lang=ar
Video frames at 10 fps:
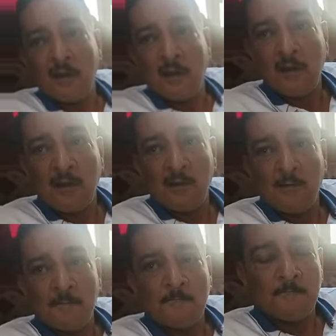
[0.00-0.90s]
اه يعني ليهم
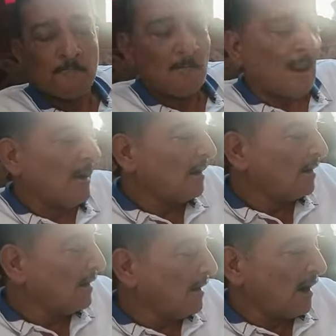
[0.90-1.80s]
جرائم سابقه في
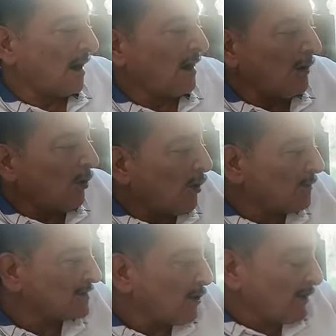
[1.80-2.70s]
القصه دي لهم
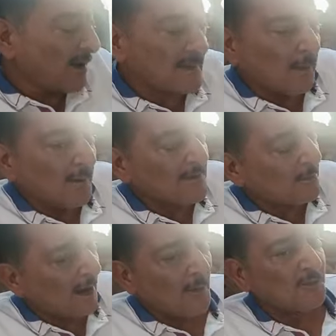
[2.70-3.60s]
صوابع سابقه بس
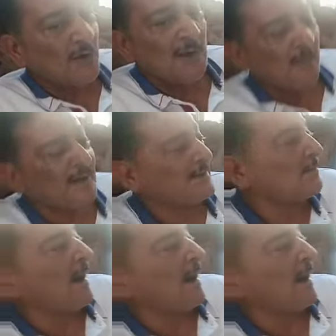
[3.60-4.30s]
ما اعرفش بس